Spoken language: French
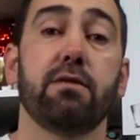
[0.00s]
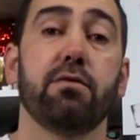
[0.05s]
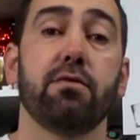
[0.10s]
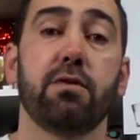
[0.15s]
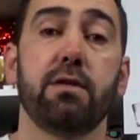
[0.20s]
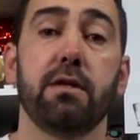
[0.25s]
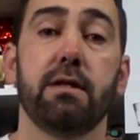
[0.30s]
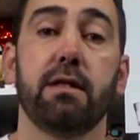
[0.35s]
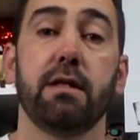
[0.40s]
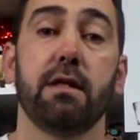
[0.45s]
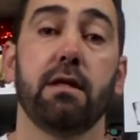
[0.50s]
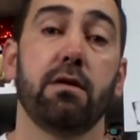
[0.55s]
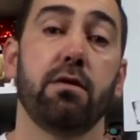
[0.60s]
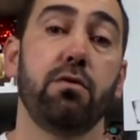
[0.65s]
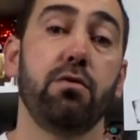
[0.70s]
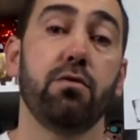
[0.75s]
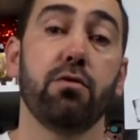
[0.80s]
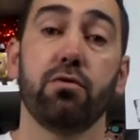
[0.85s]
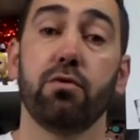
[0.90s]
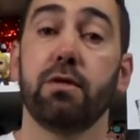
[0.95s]
société,
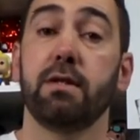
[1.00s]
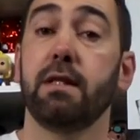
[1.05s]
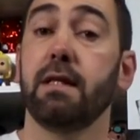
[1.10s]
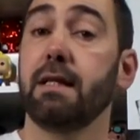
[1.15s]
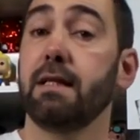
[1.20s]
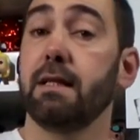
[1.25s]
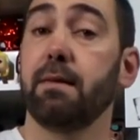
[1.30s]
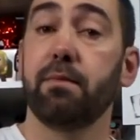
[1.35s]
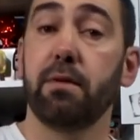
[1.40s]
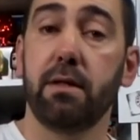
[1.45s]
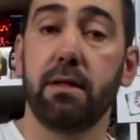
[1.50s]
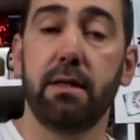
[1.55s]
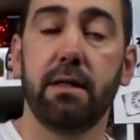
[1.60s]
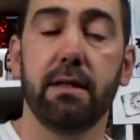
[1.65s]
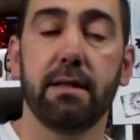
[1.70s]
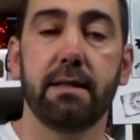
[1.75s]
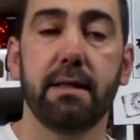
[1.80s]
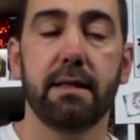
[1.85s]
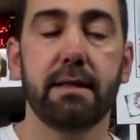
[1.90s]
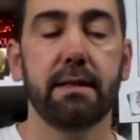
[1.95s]
une société qui s'appelle
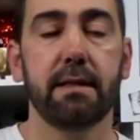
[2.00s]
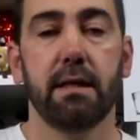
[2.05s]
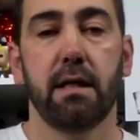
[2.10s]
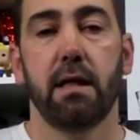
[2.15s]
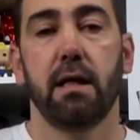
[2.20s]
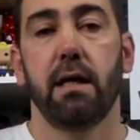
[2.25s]
ISS.